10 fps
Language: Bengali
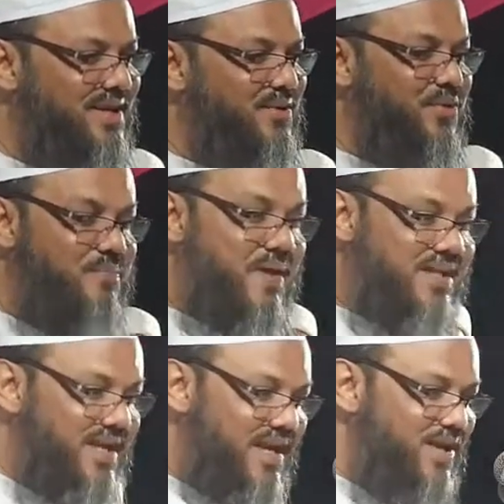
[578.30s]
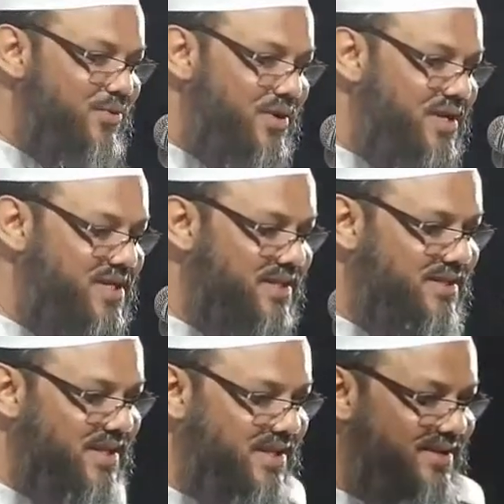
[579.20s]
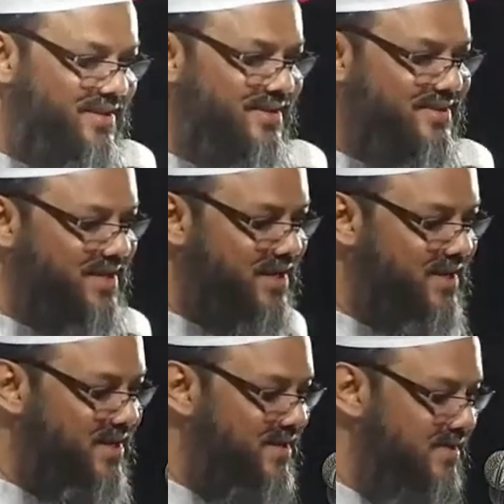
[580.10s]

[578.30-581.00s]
কোনো বাধা নাই কোনো নিষেধ নেই ঠিক না